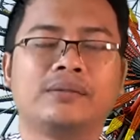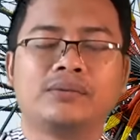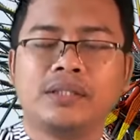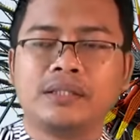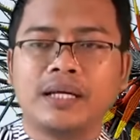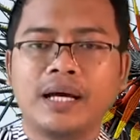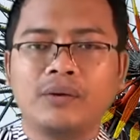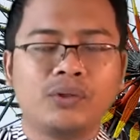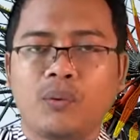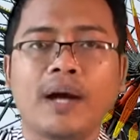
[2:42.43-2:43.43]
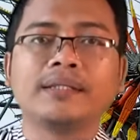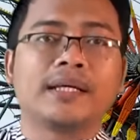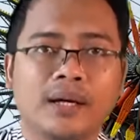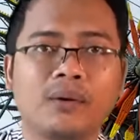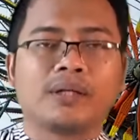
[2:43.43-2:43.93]
gitu sehingga ya
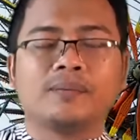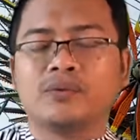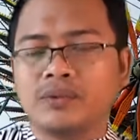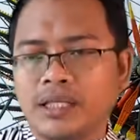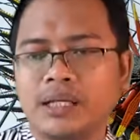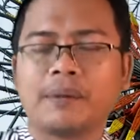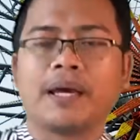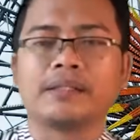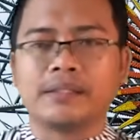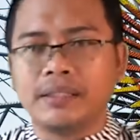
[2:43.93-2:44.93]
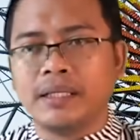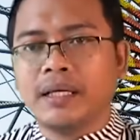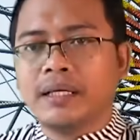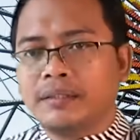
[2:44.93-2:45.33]
wajar kalau kemudian PSI